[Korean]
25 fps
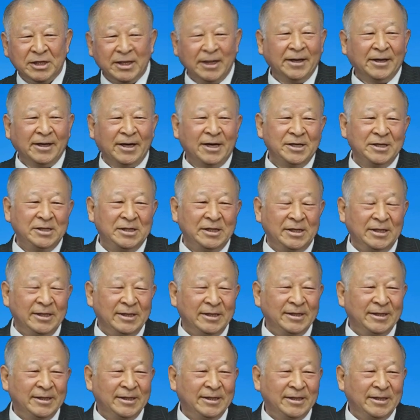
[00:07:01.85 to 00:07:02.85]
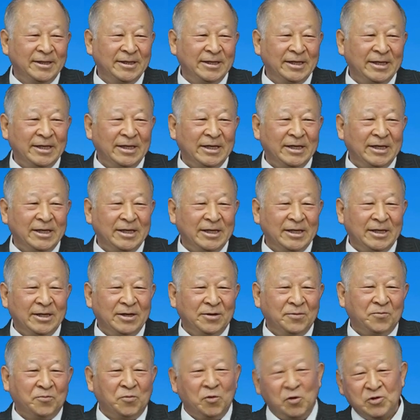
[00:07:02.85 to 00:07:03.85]
시대까지
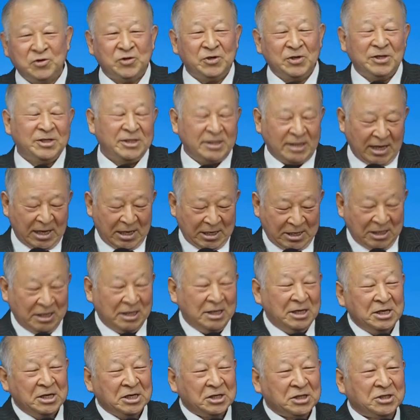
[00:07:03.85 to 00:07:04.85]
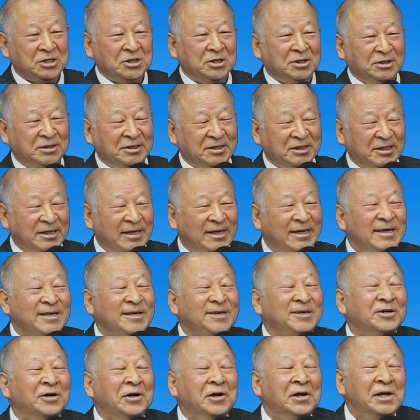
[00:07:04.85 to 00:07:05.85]
볼 수 있어야 이 성경이
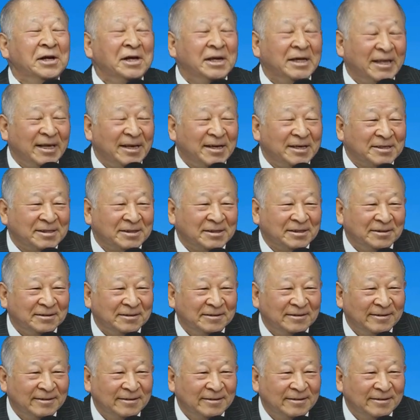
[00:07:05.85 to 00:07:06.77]
열리게 돼 있어.